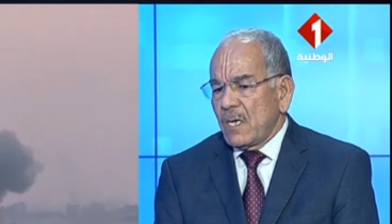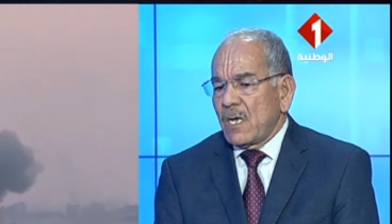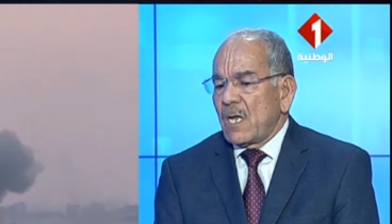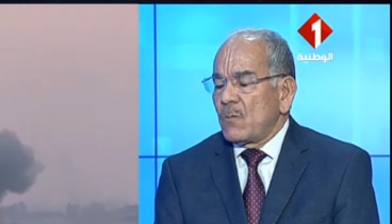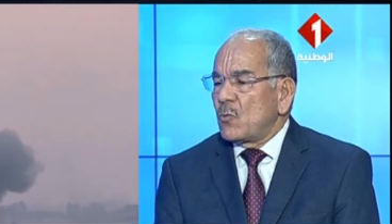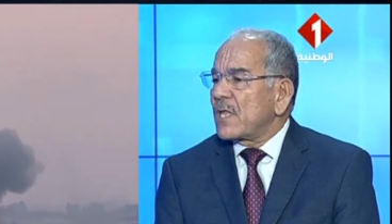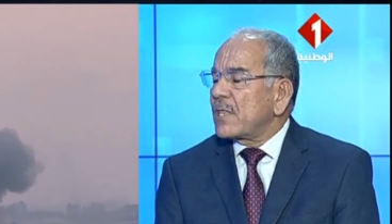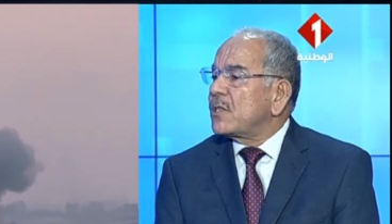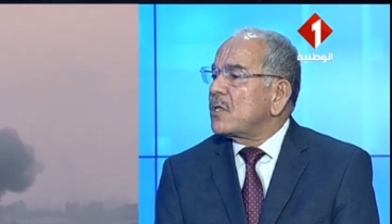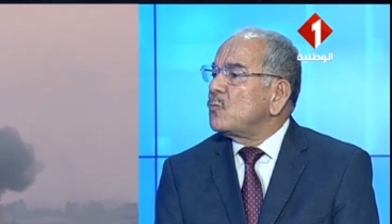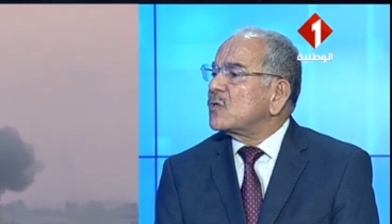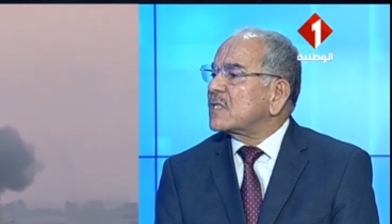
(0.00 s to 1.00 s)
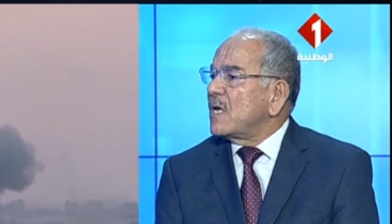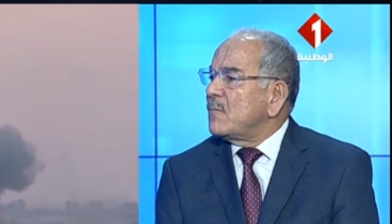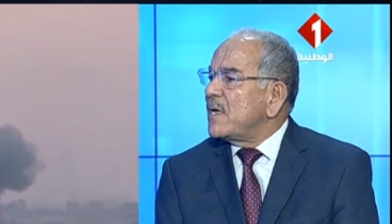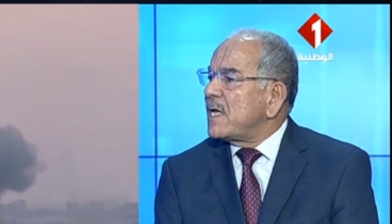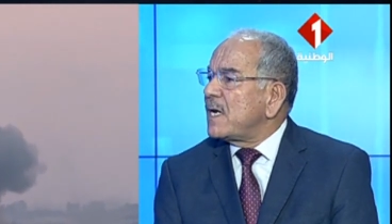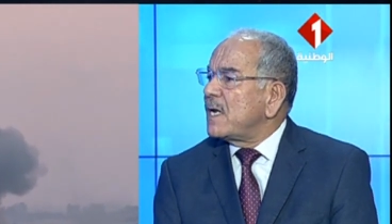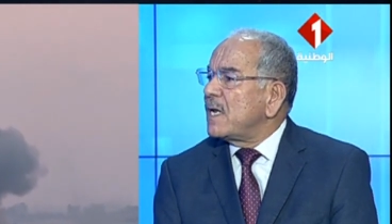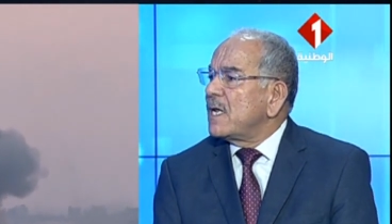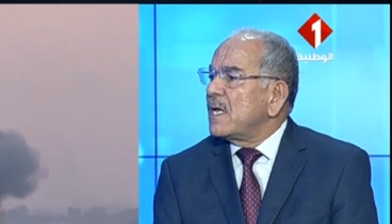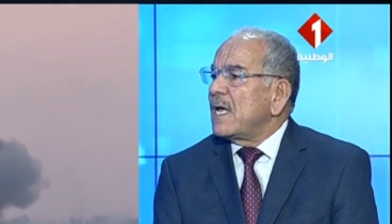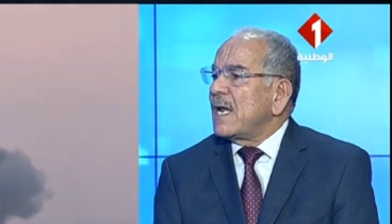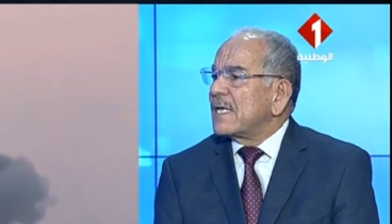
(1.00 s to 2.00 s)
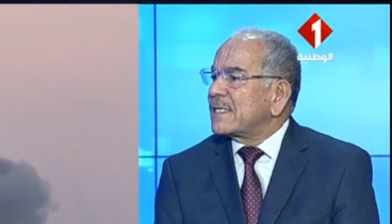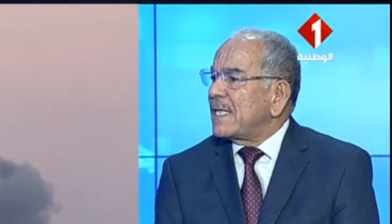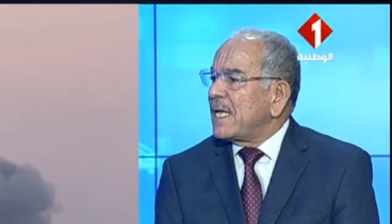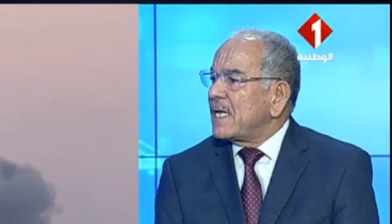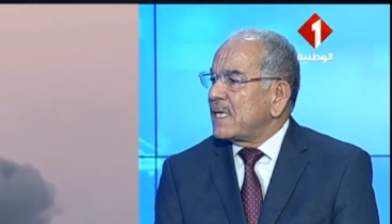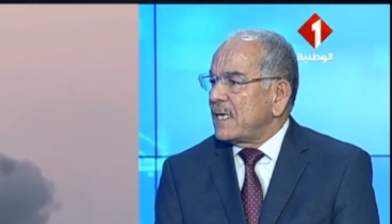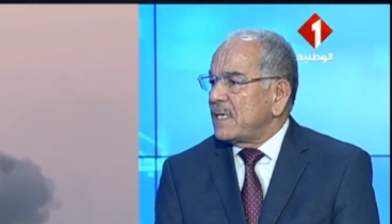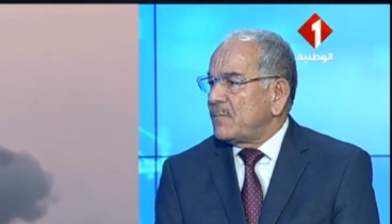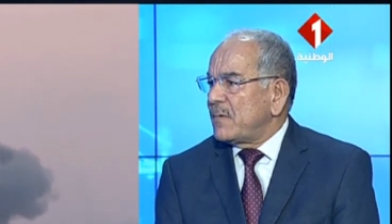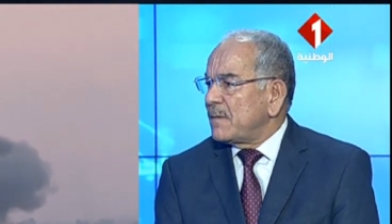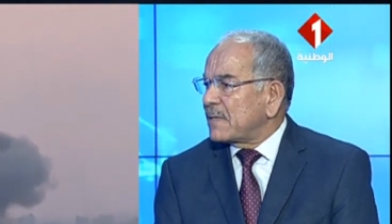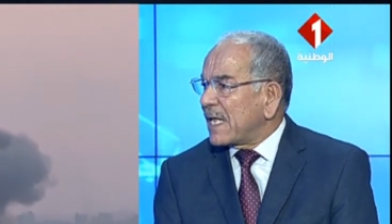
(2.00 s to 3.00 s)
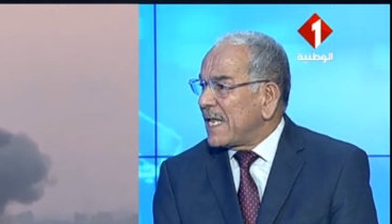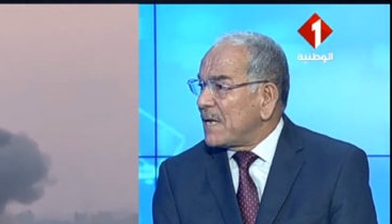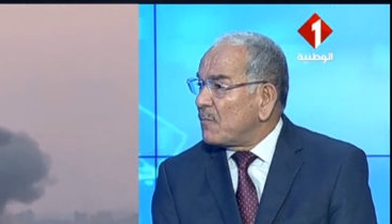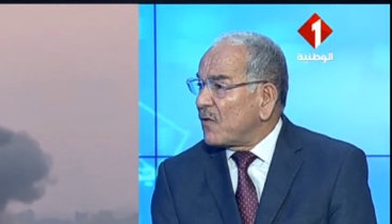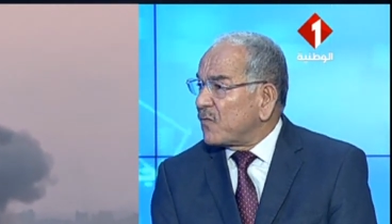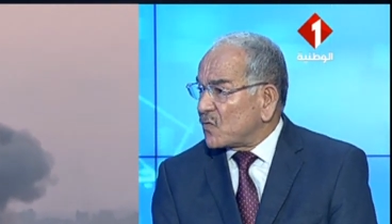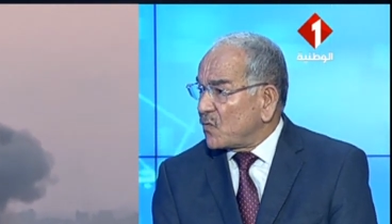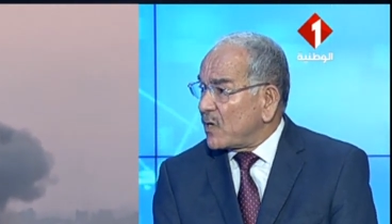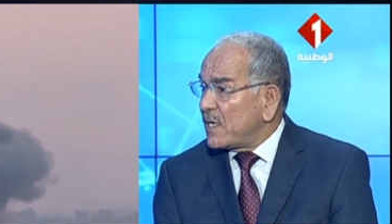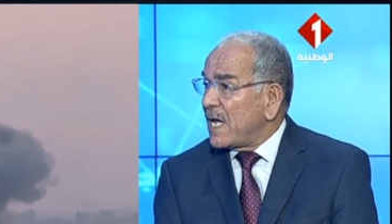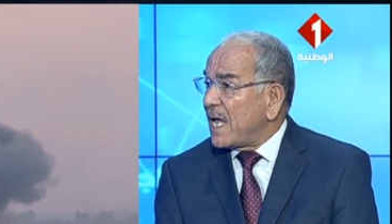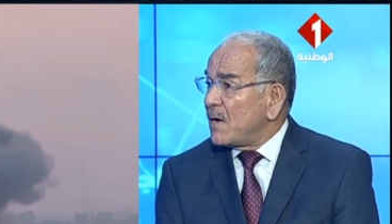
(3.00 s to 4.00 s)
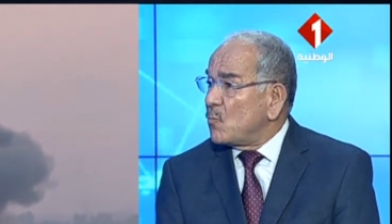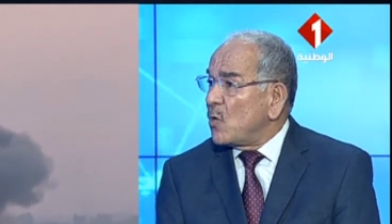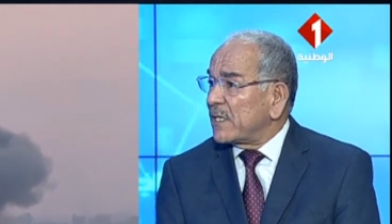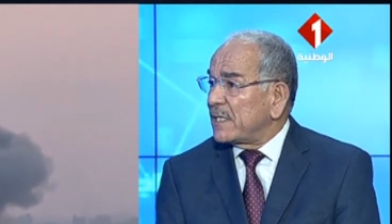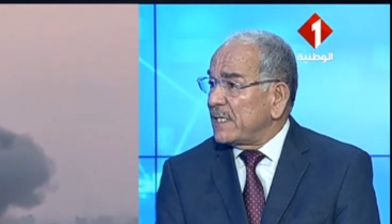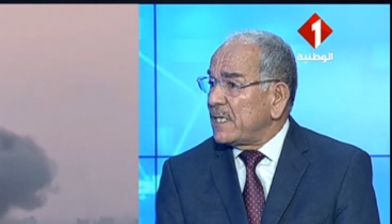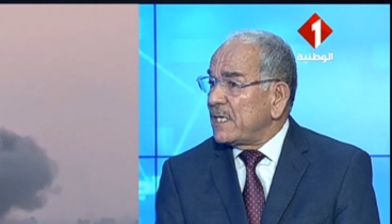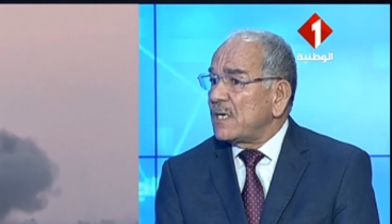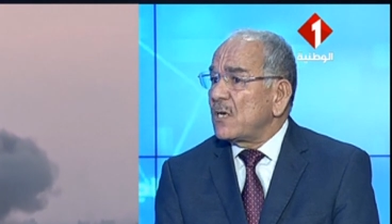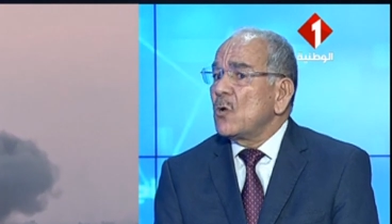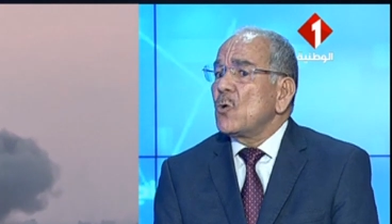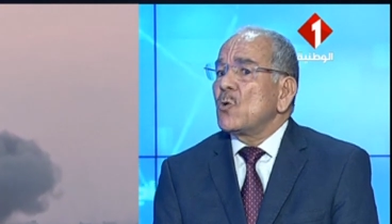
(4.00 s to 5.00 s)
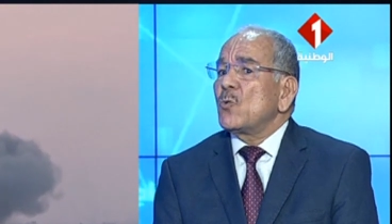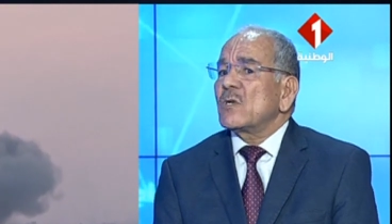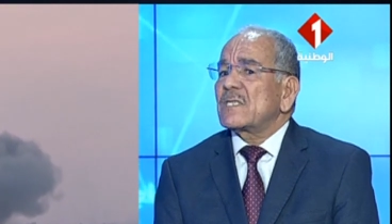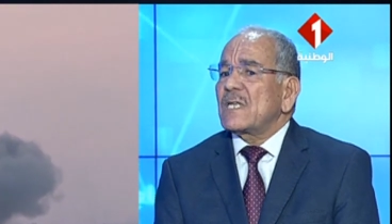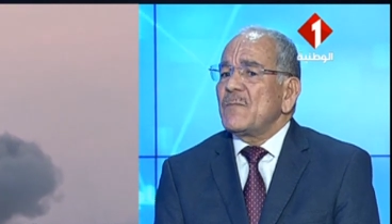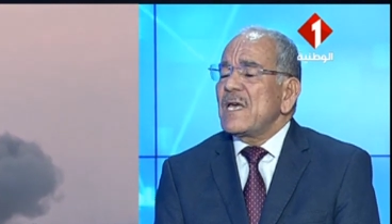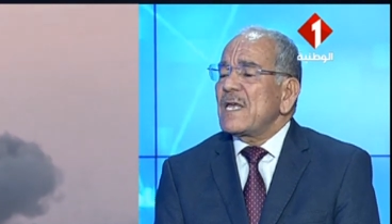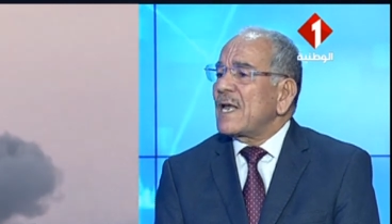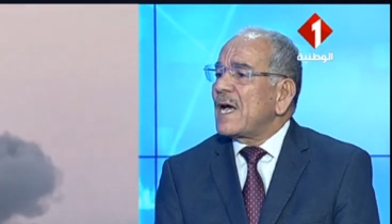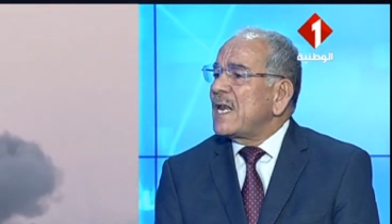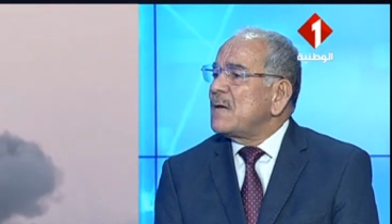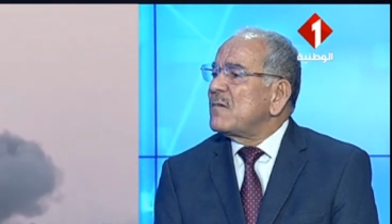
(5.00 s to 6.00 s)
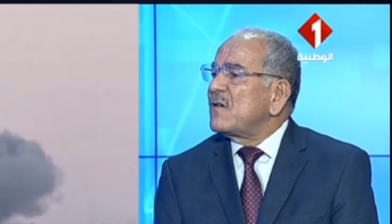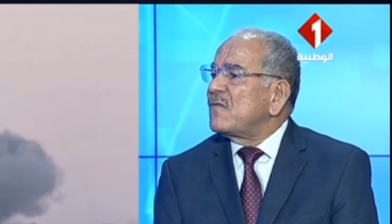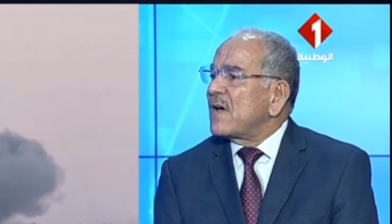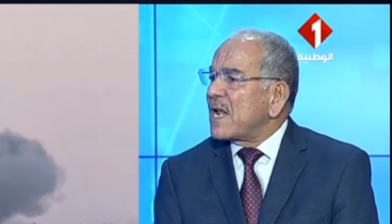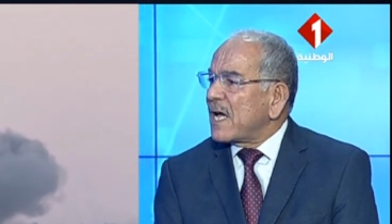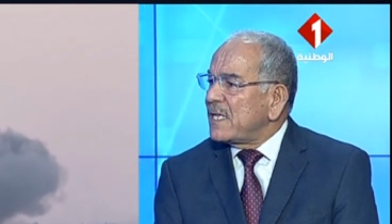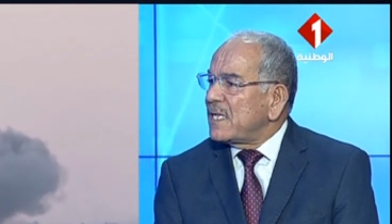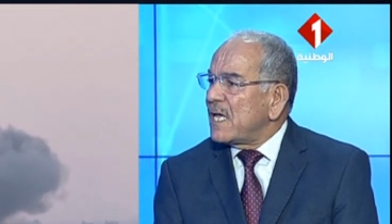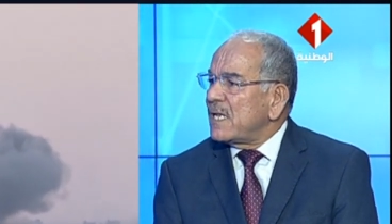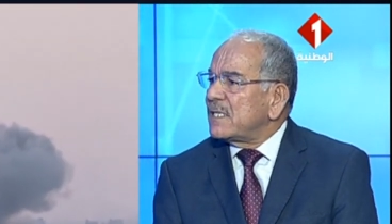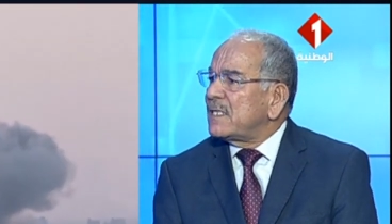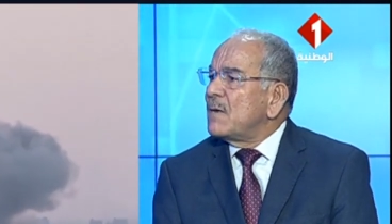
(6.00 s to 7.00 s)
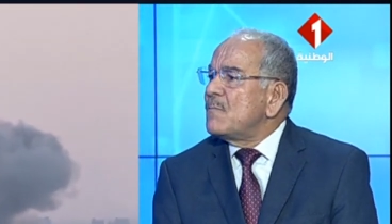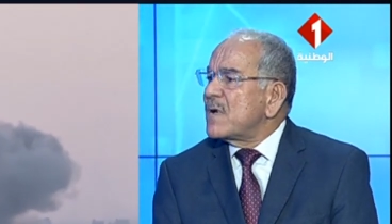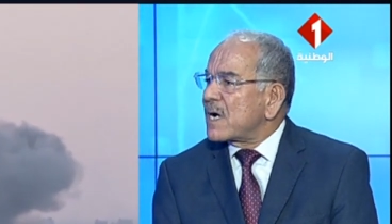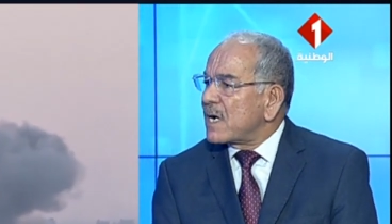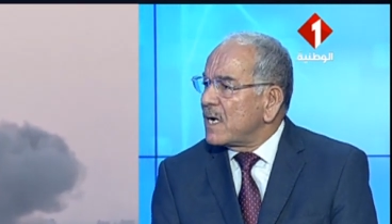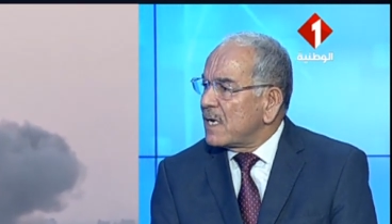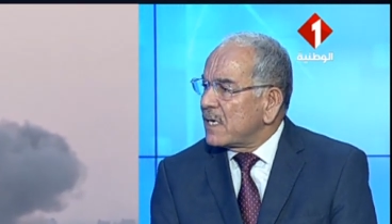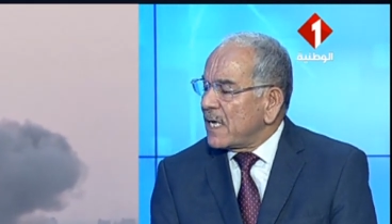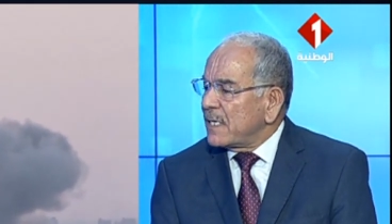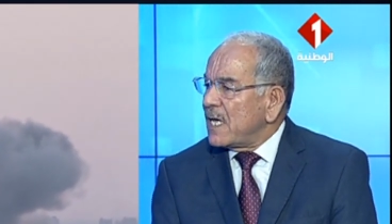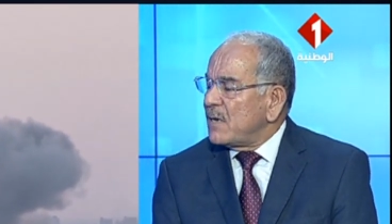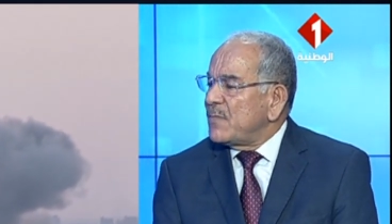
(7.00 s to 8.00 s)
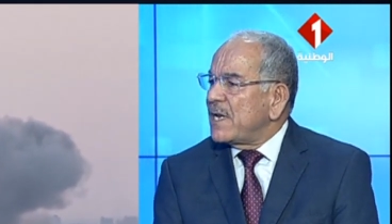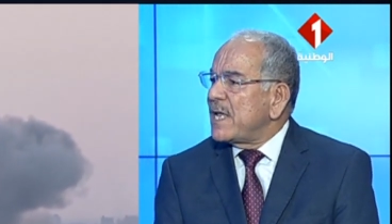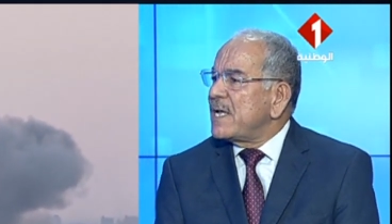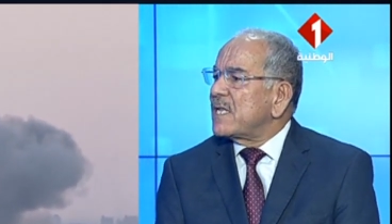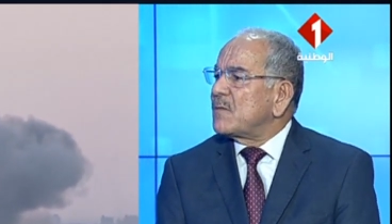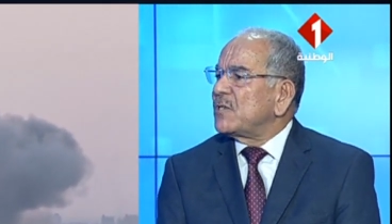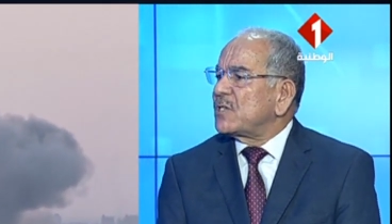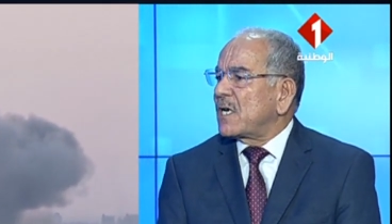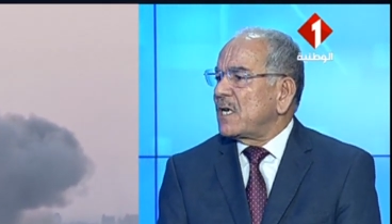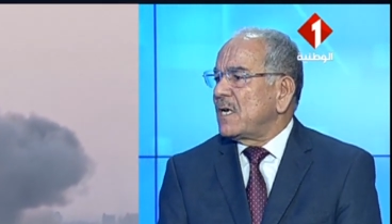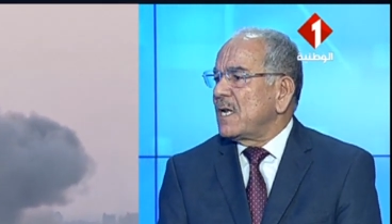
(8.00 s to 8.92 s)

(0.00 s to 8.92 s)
المنظم واستعمال الاسلحه يعني القنابل الفسفوريه على نعم. المواطنين نعم. واستعمال القنابل الفراغيه اللي تدمر يعني البنايات بشكل